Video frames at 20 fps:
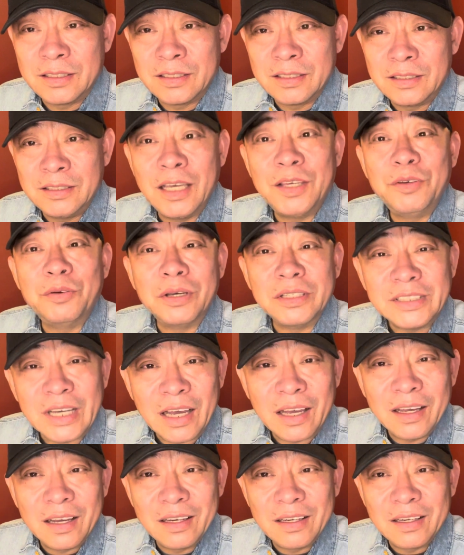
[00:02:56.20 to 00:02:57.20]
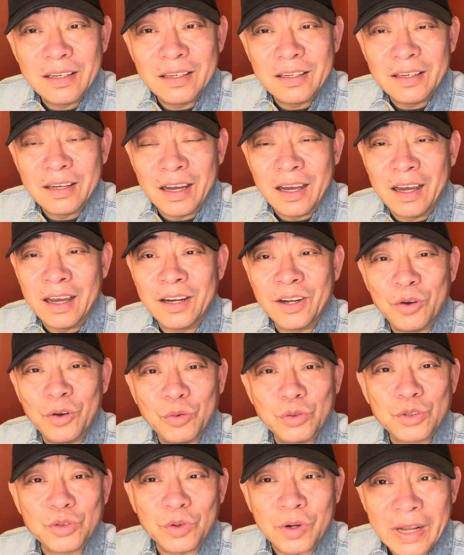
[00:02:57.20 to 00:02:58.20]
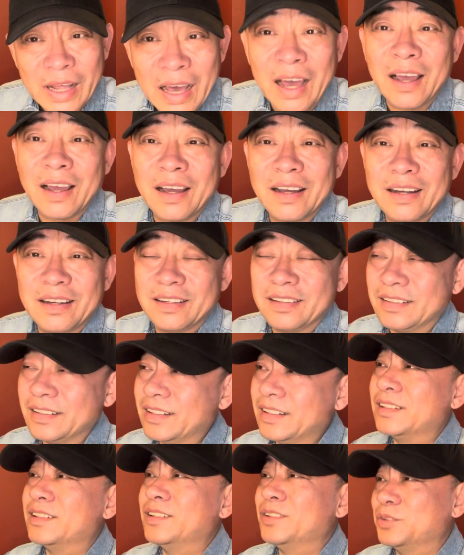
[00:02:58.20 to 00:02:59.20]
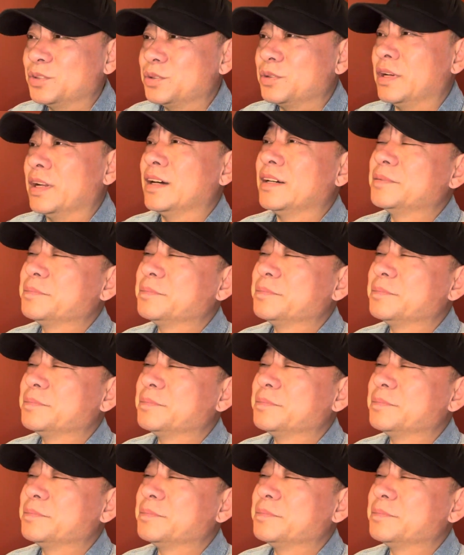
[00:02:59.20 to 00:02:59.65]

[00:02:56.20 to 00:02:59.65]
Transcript: 音乐家，啊，刘索拉，啊，刘索拉，